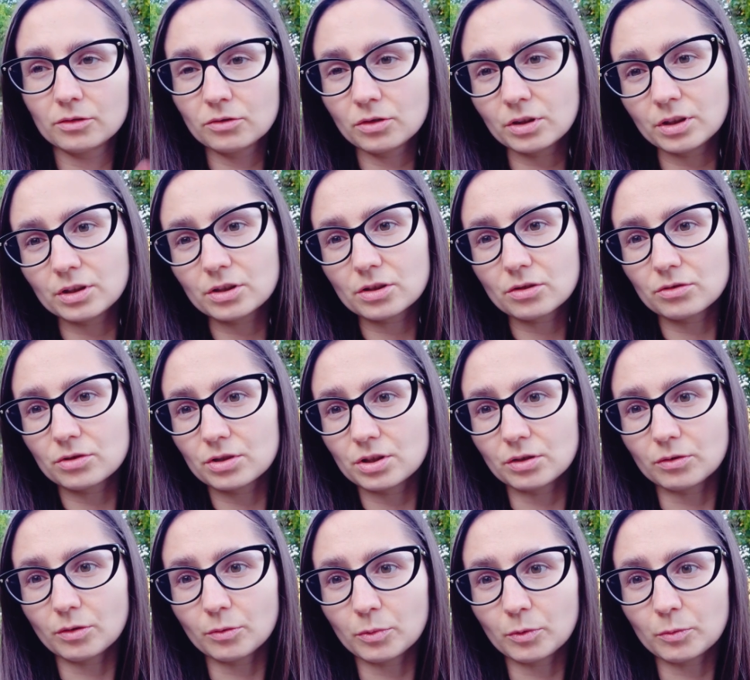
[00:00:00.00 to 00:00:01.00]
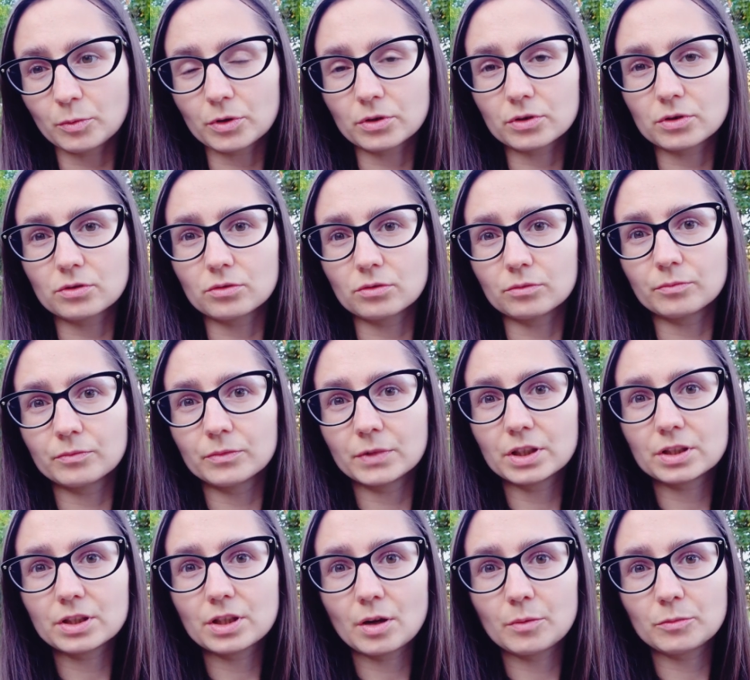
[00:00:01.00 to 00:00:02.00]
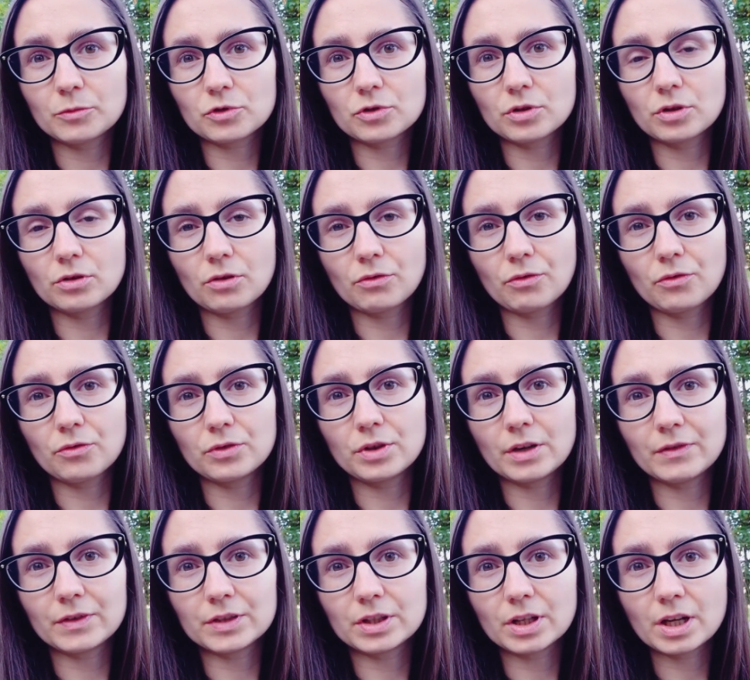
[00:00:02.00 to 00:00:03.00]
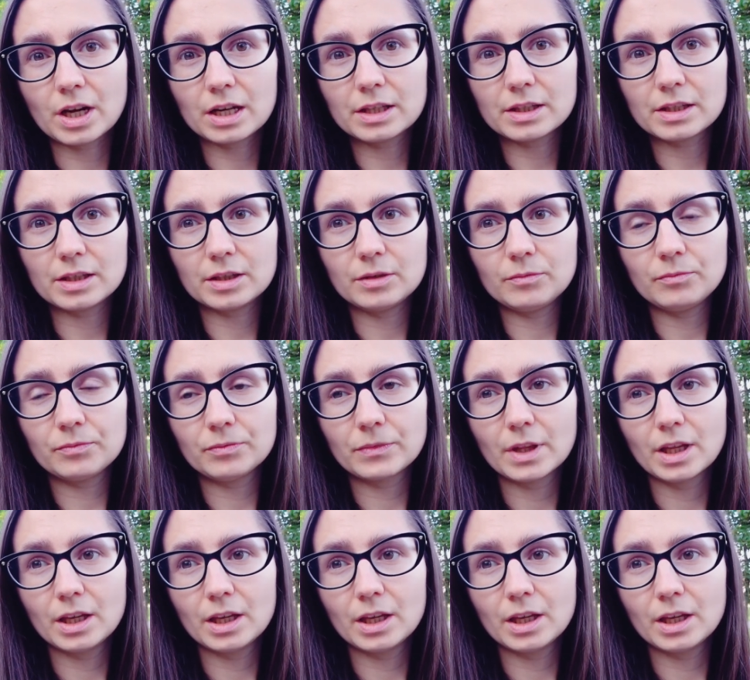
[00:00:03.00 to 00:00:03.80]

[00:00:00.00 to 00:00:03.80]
no i nie skończyłam po prostu nie chciałam już na nowo wydawać kasy